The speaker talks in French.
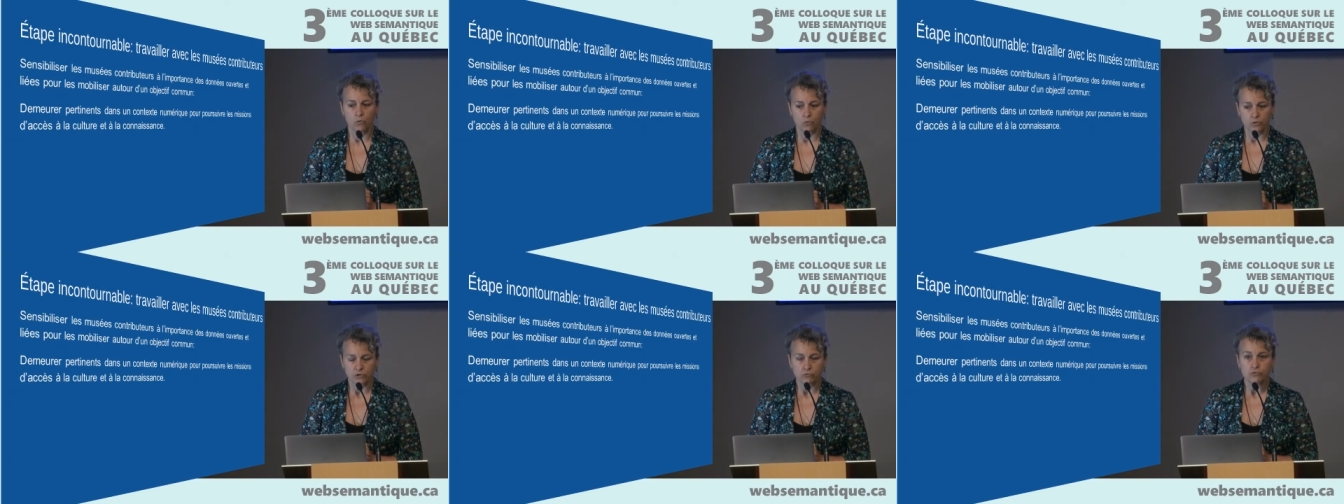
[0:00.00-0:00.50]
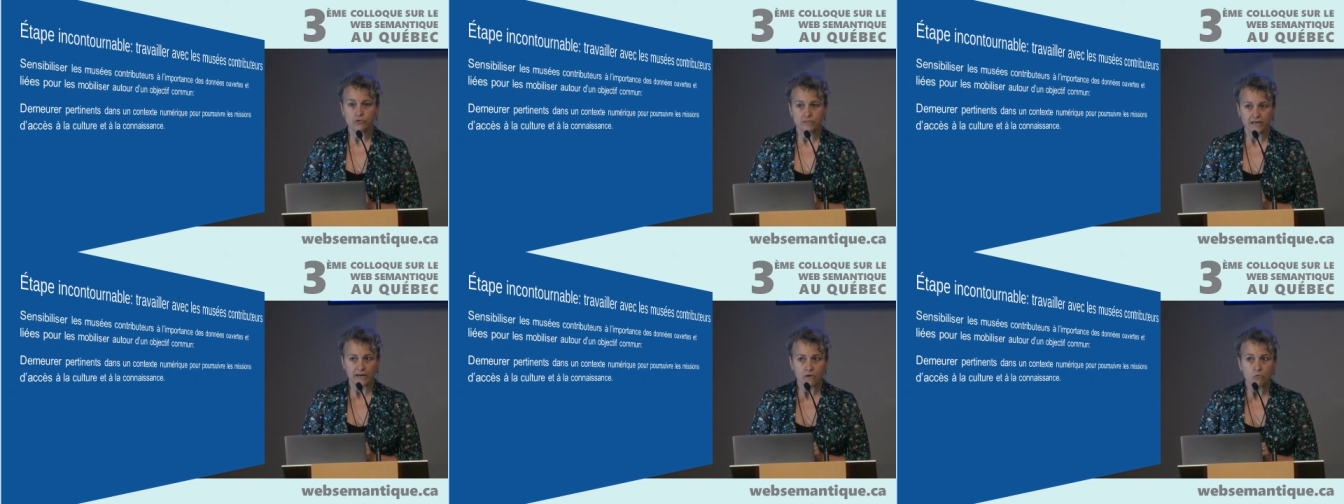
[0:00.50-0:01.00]
on est tous
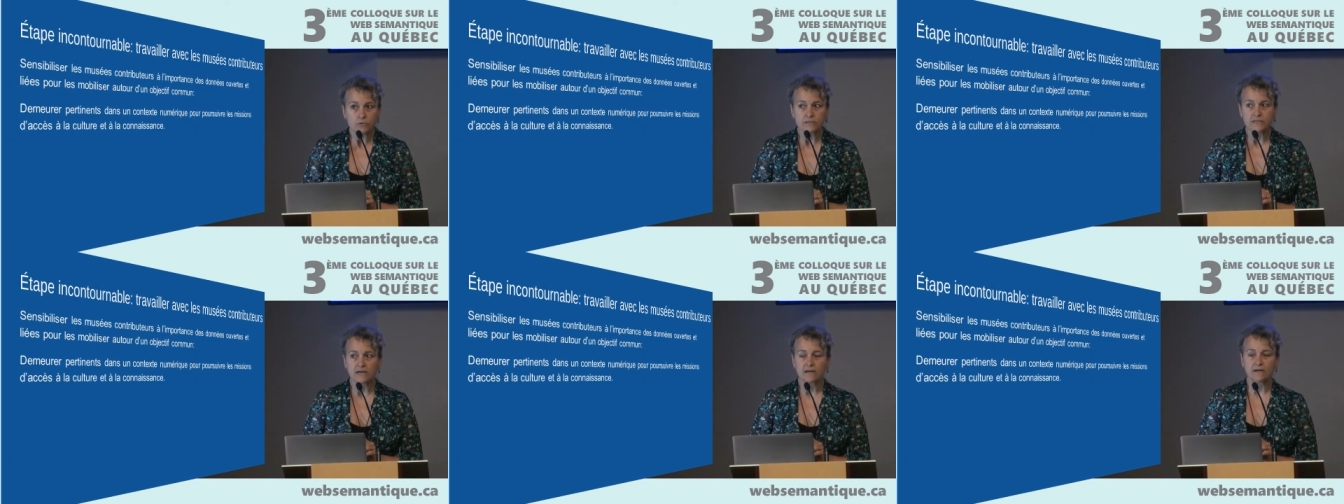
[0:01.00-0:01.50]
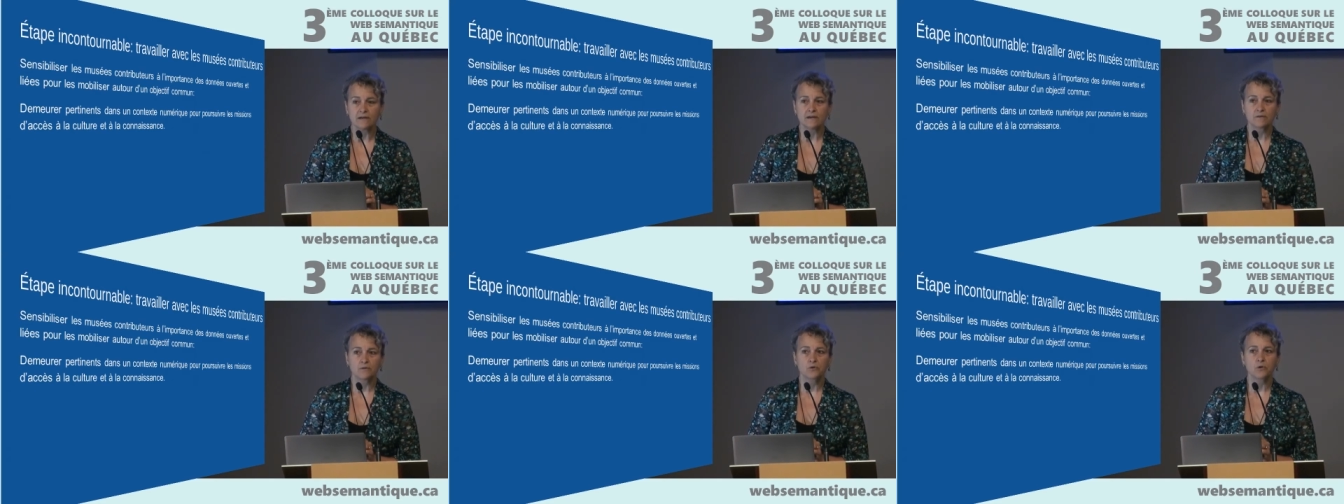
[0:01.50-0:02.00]
très conscients
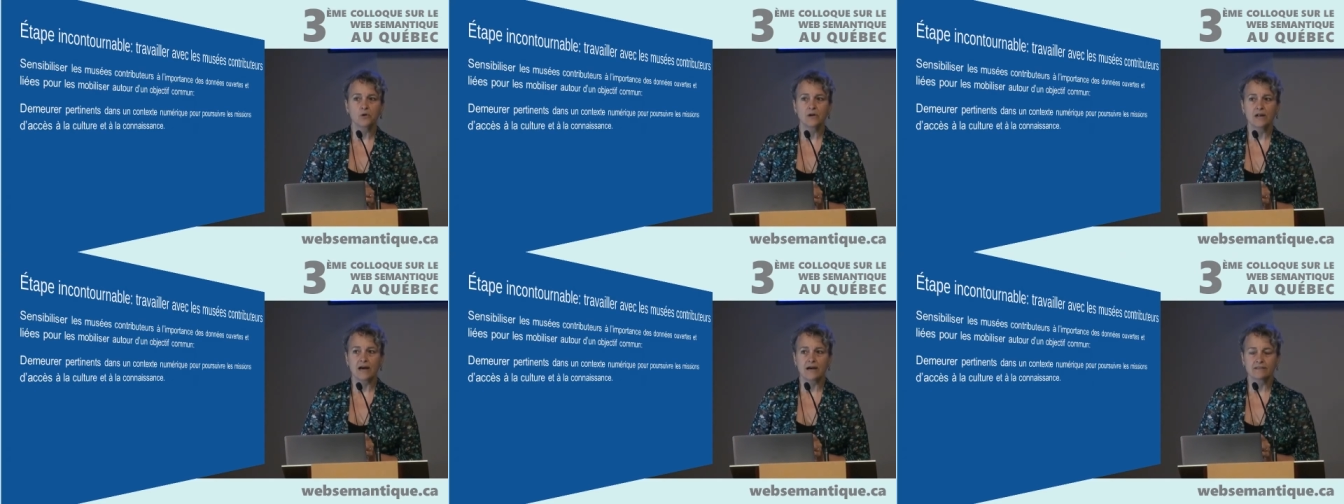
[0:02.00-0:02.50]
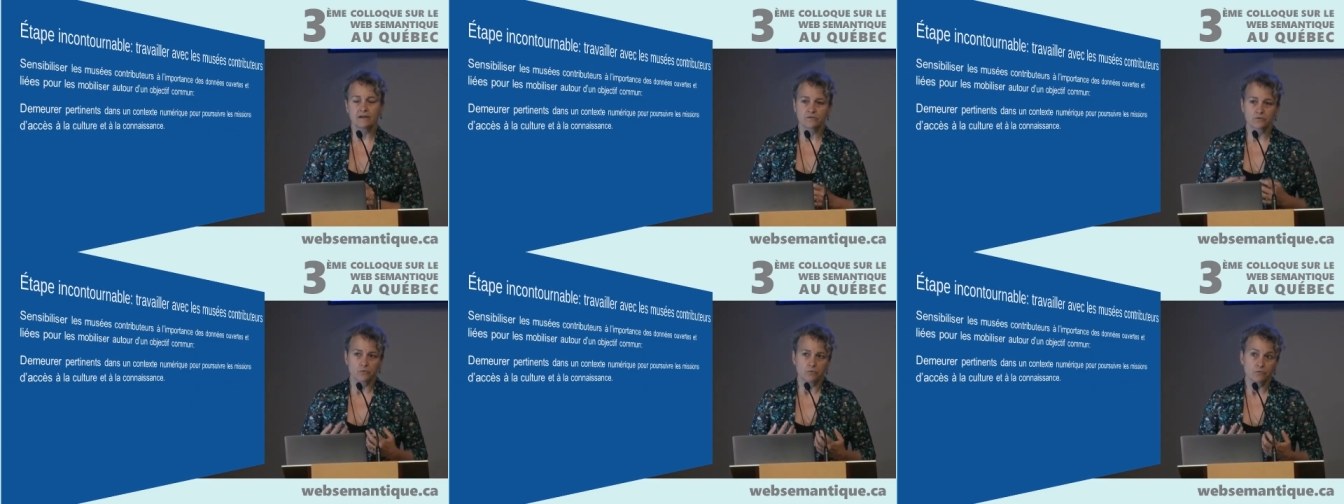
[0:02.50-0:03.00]
de la,
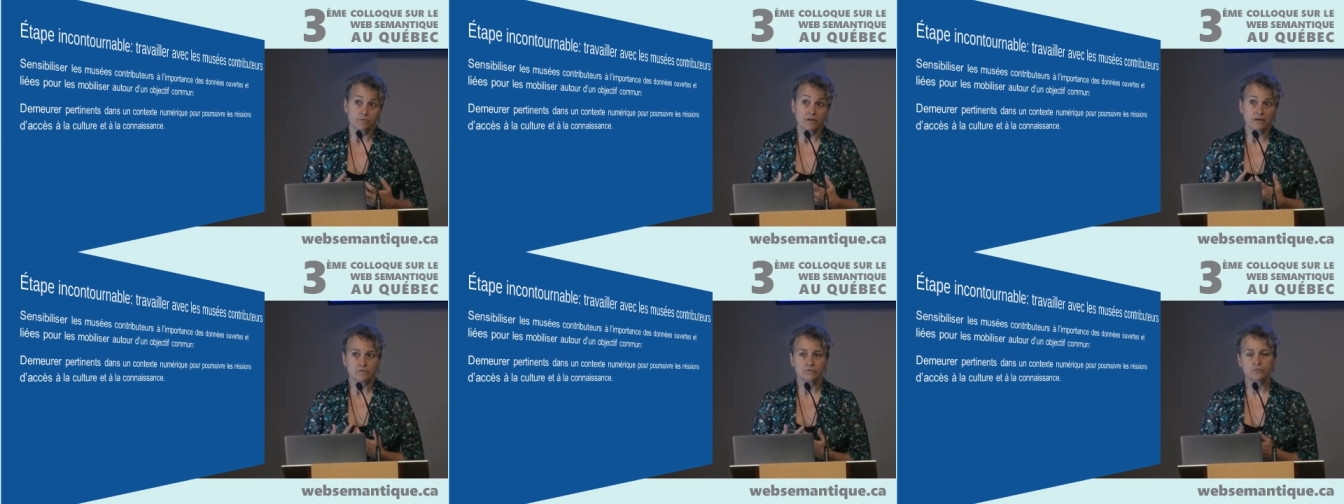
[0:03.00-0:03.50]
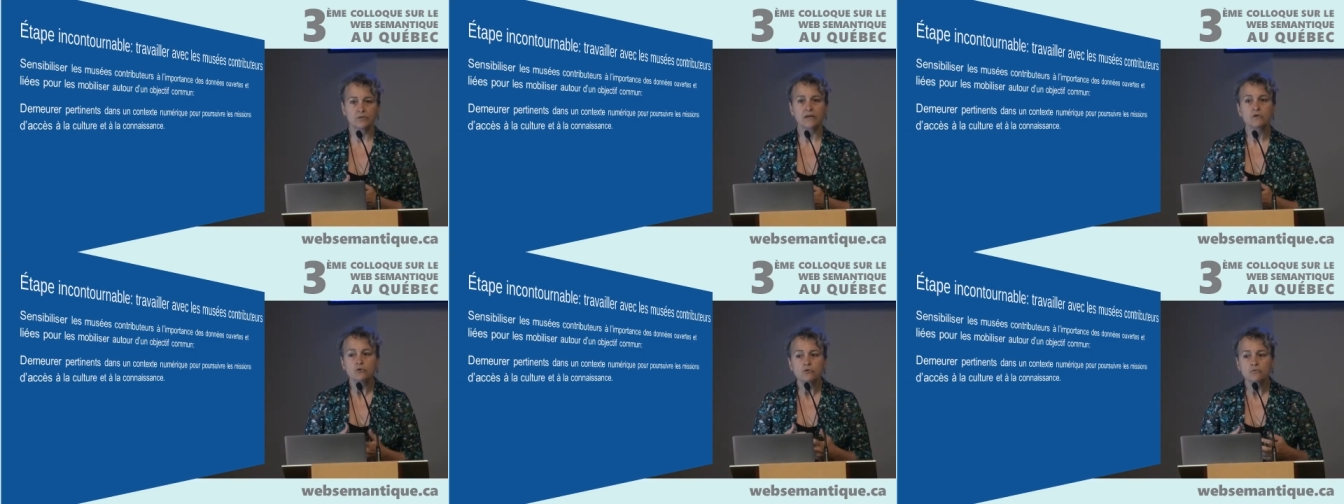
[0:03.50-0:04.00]
dans, un, dans une
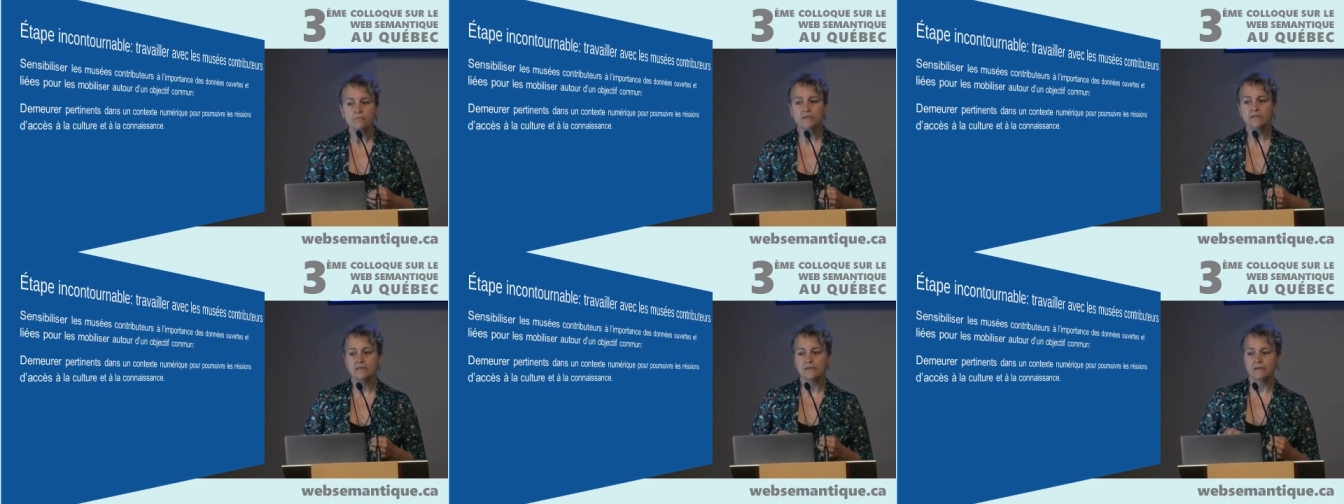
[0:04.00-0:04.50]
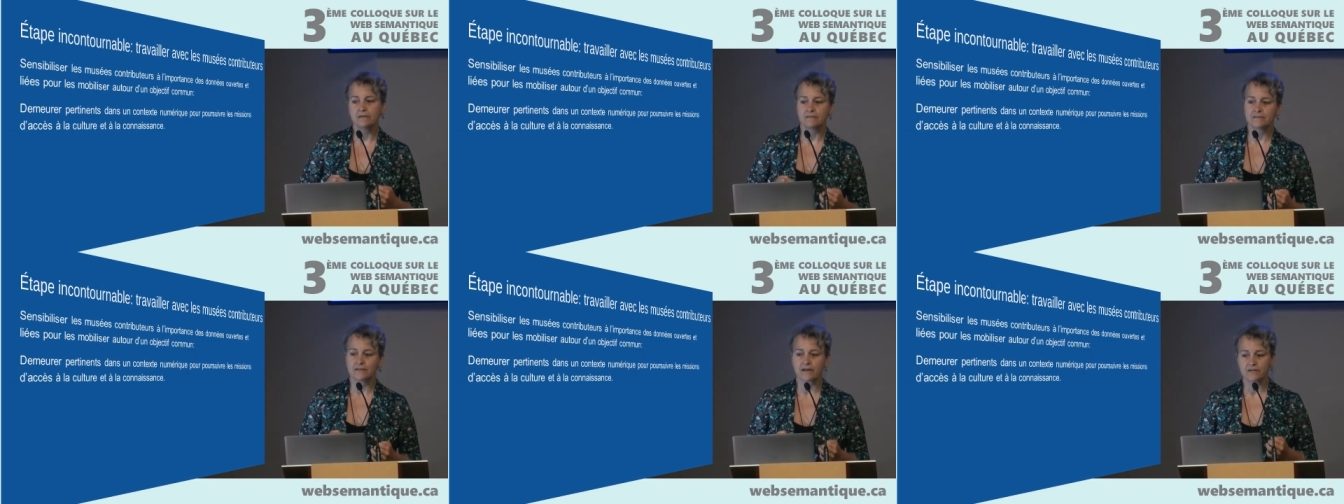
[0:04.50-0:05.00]
économie,
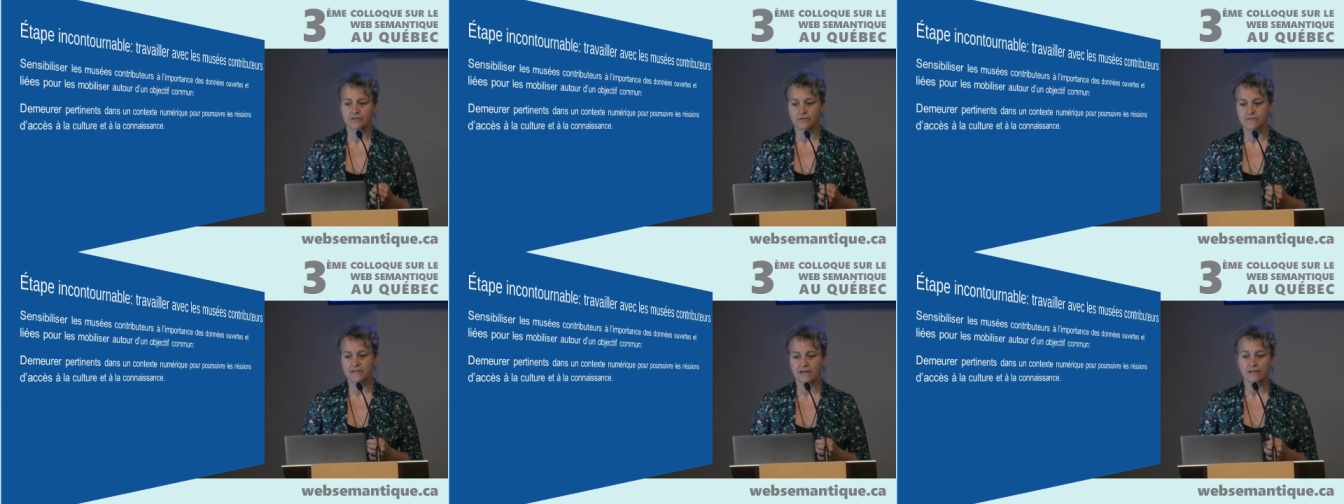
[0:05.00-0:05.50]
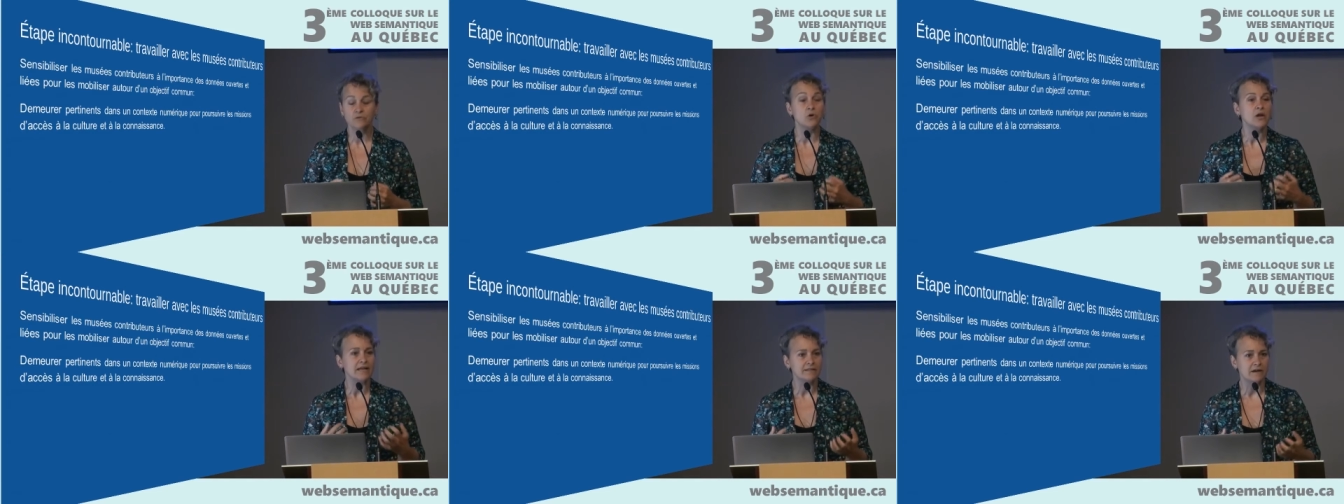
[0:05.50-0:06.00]
je dirais, de
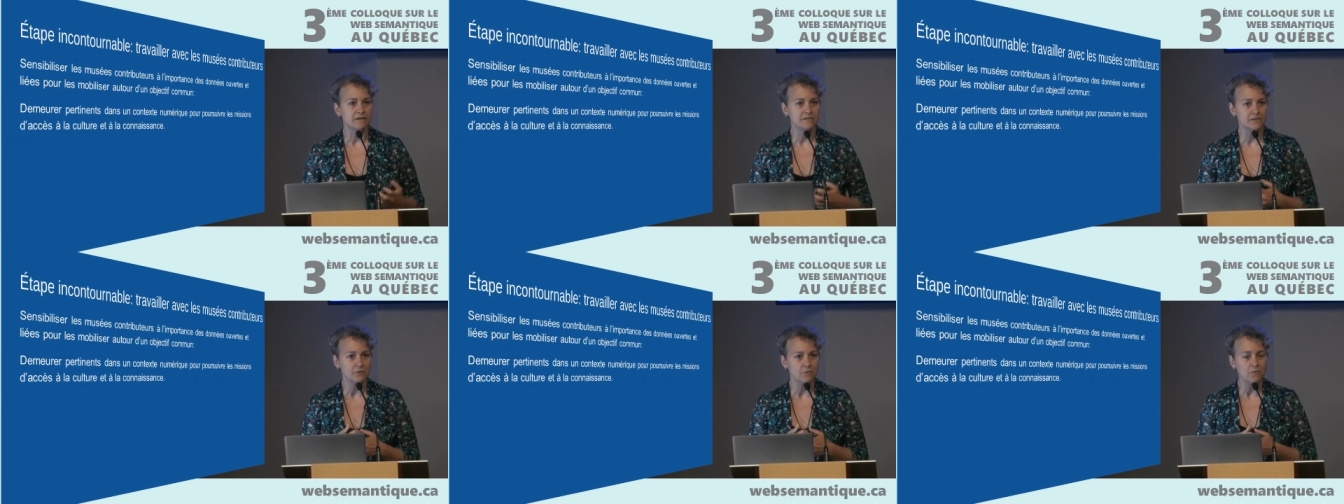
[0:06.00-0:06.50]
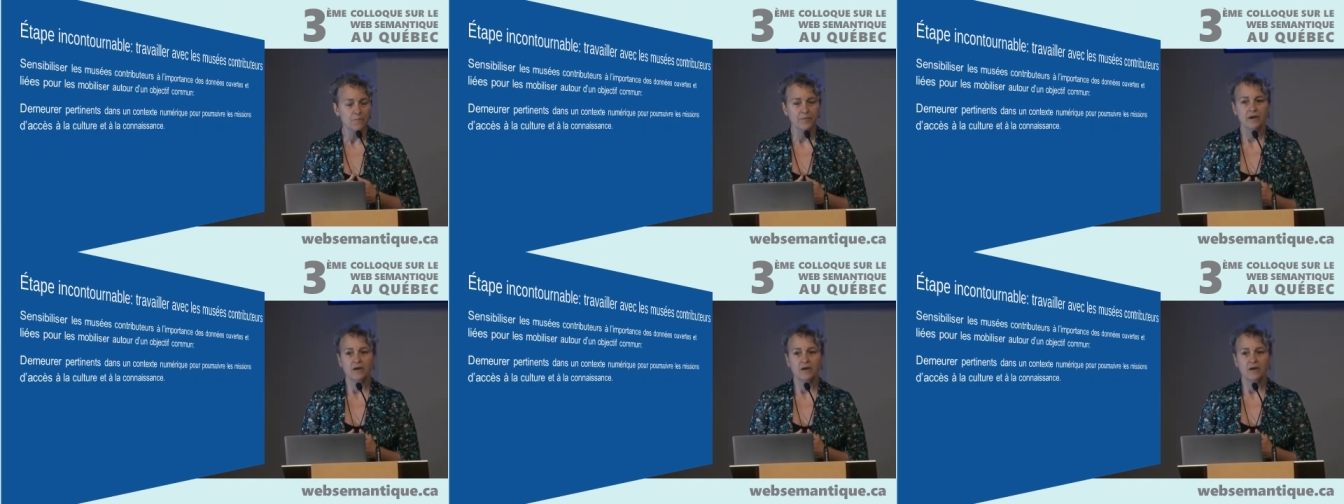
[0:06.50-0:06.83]
l'attention